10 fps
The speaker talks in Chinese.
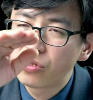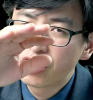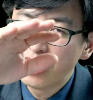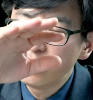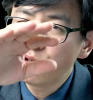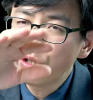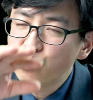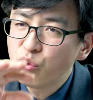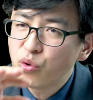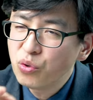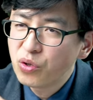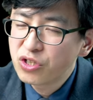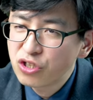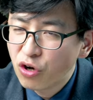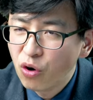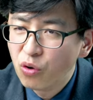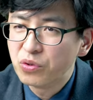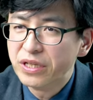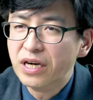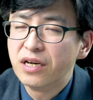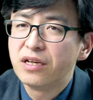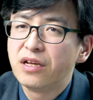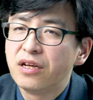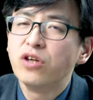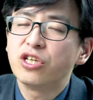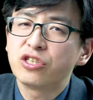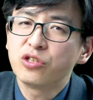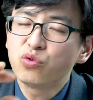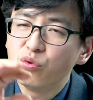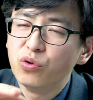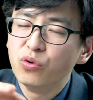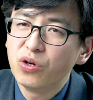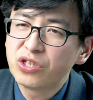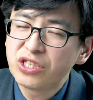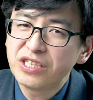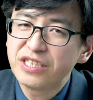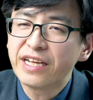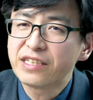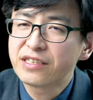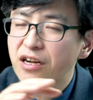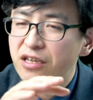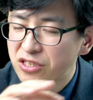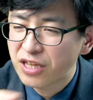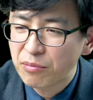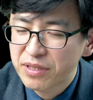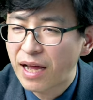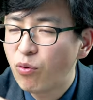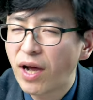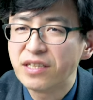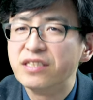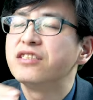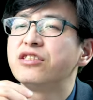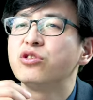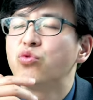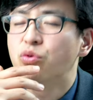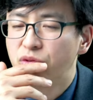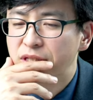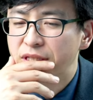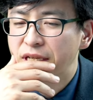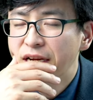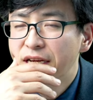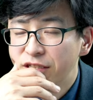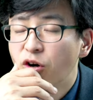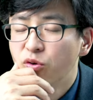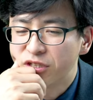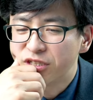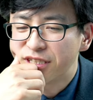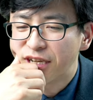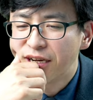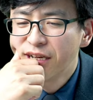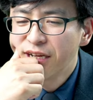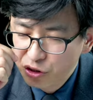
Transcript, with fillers: 针对堕落之后的，或者是堕落之前，当时他们谈话已经是堕落的之后的事情啊。